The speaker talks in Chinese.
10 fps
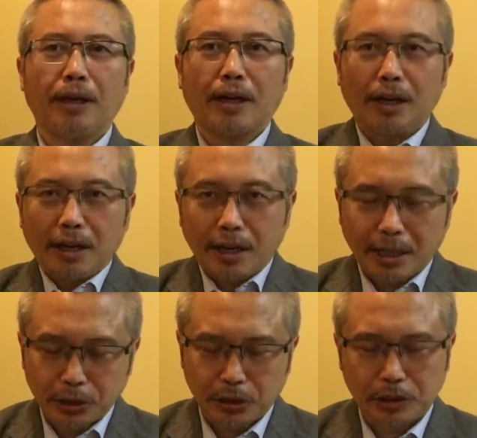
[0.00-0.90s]
那刚刚
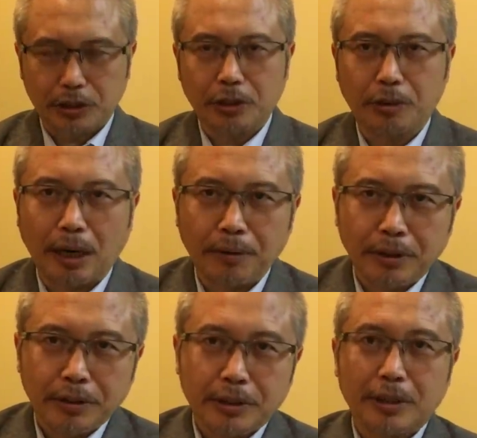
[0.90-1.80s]
开始的时候啊，
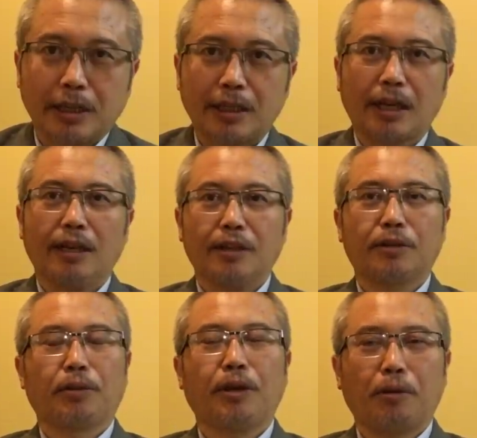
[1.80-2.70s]
这个大家
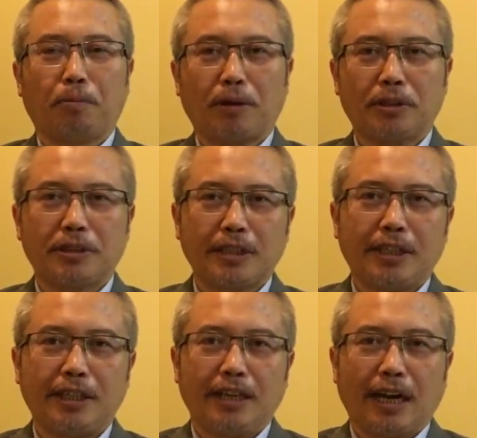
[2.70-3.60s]
都能够保持
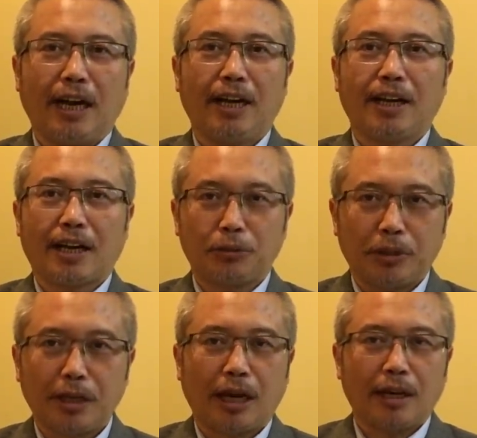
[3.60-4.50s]
镇定啊，还
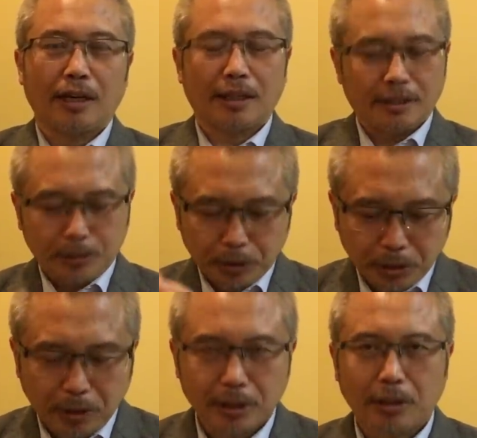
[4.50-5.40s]
觉得有
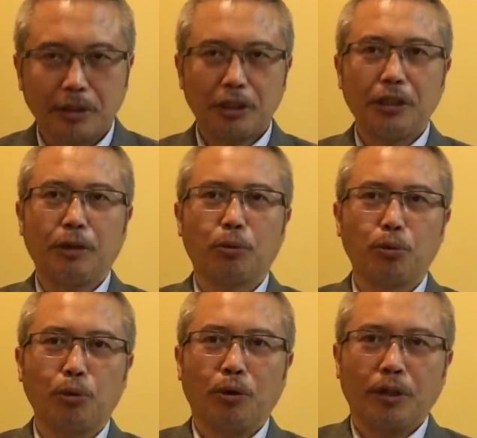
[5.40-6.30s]
希望找到新的
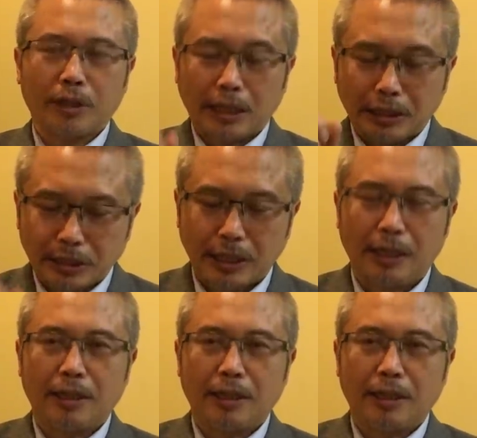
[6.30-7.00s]
工作。但是呢，